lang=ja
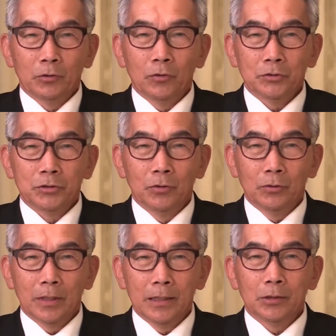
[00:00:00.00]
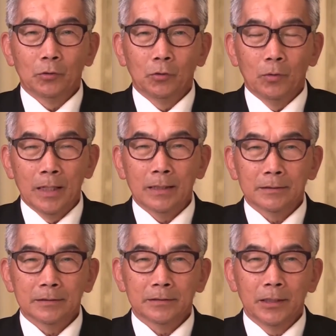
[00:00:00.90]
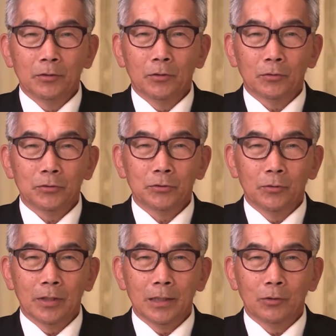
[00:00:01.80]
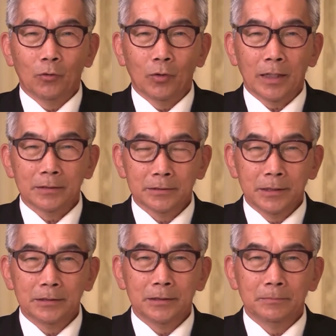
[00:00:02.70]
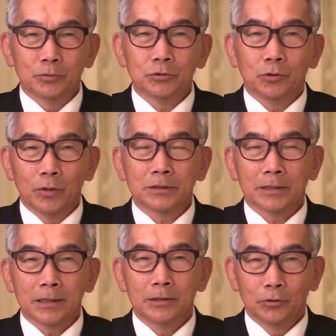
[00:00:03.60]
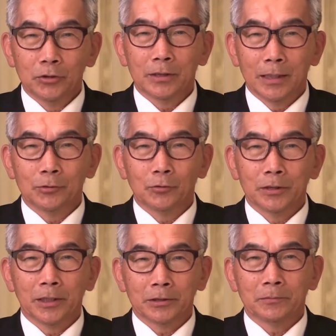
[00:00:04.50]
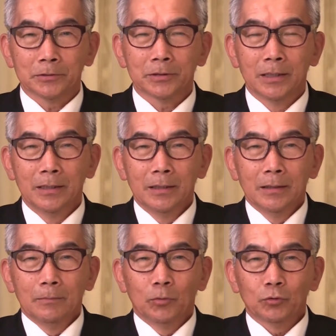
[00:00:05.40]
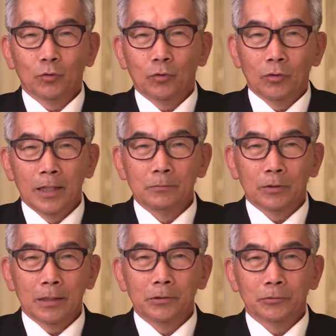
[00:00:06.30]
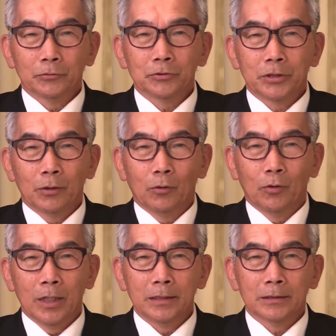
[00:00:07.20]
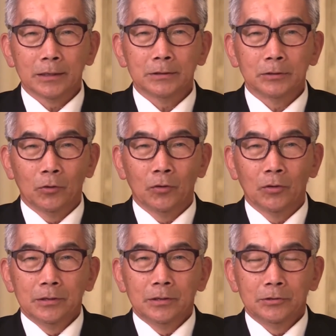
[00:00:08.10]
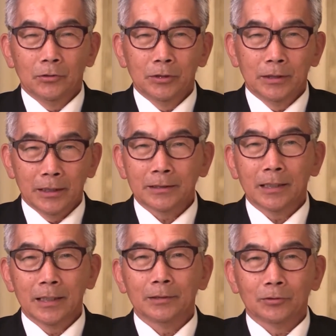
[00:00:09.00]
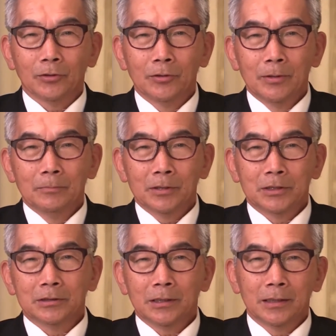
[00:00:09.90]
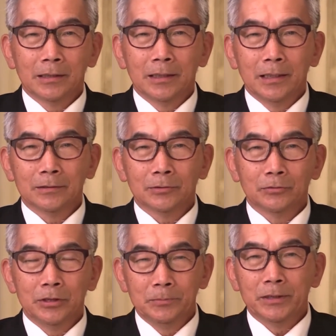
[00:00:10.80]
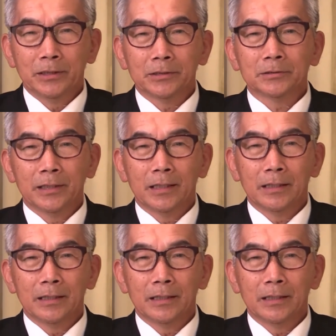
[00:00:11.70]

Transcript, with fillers: の日本外交は戦後の日本外交を完全にぶち壊したひどい外交になってます元外務官僚として後輩たちを非常に情けないと、まあ、叱咤激励する意味でですね、